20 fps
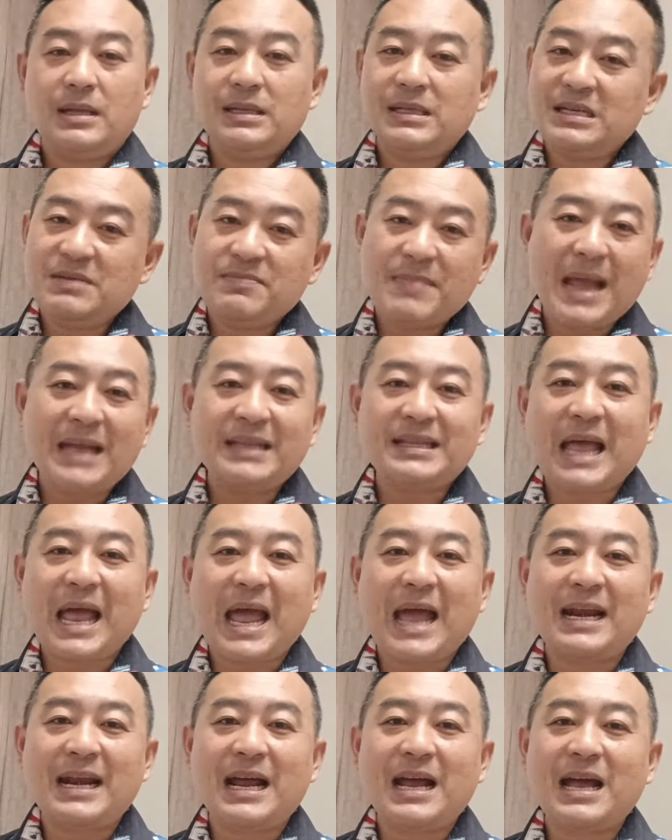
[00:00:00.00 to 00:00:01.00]
หรือแม้
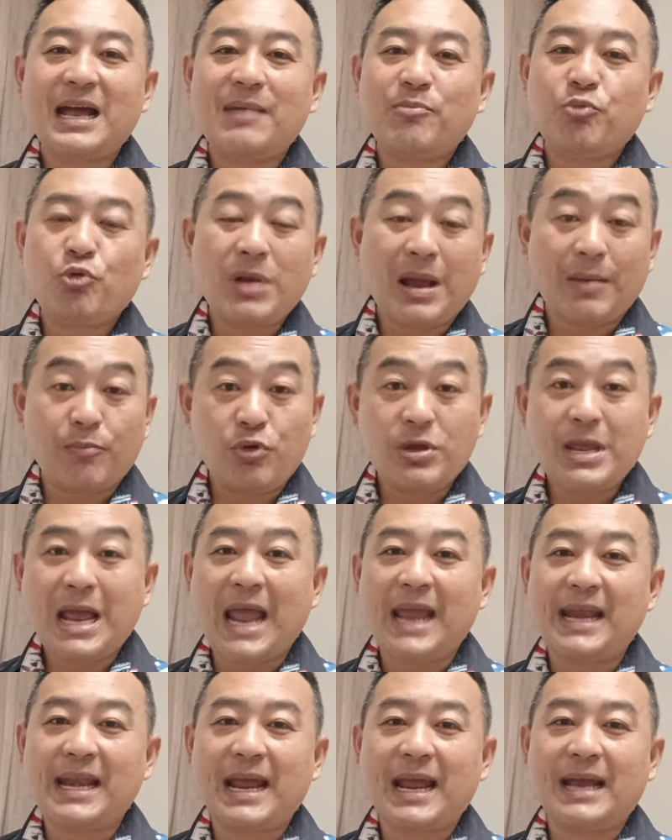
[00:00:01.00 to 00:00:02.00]
แต่นะฮะผู้หลักผู้ให
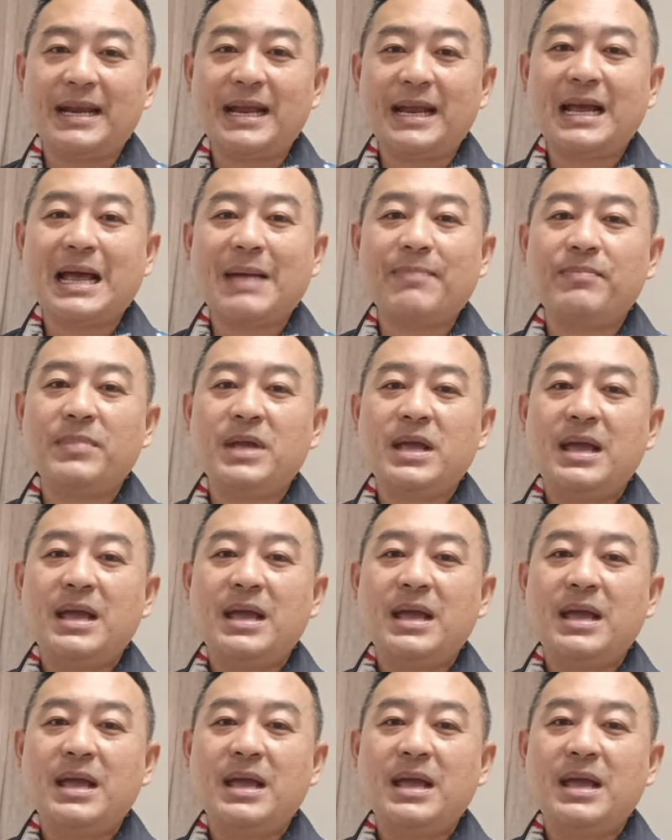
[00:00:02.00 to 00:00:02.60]
ญ่เนี่ยนะครับ